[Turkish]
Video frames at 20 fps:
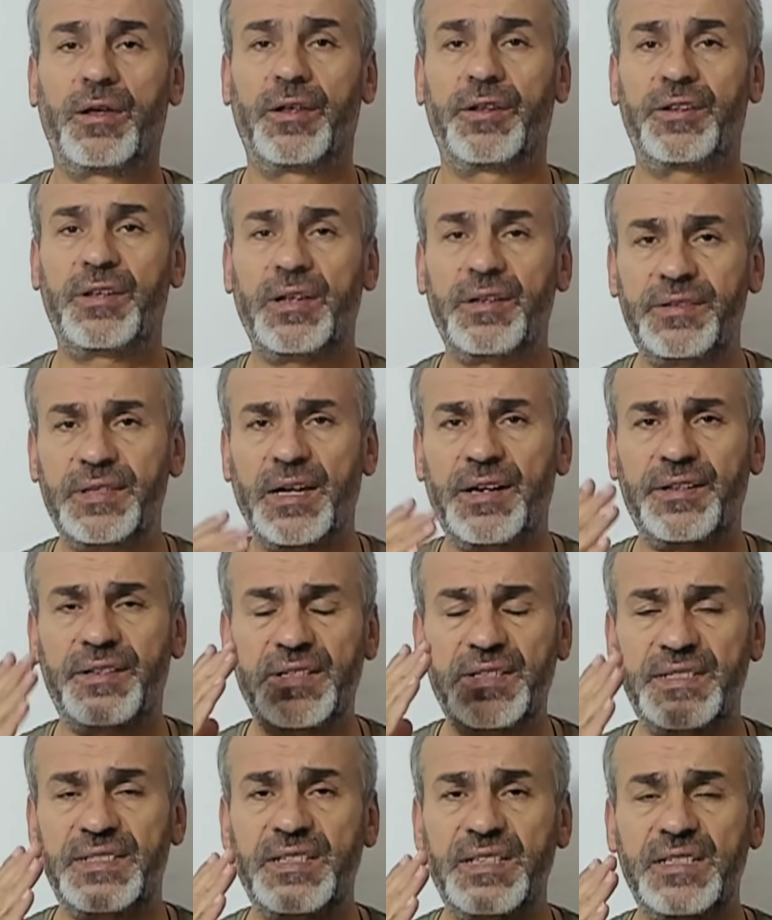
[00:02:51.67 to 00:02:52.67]
Yeter
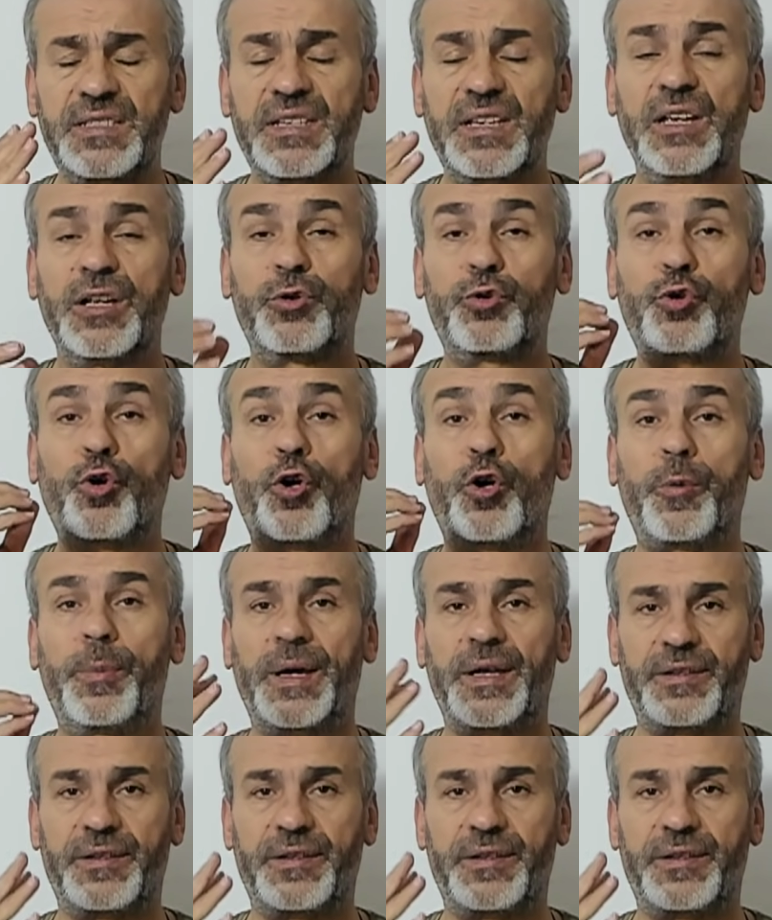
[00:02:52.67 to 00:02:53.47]
ki siz tövbe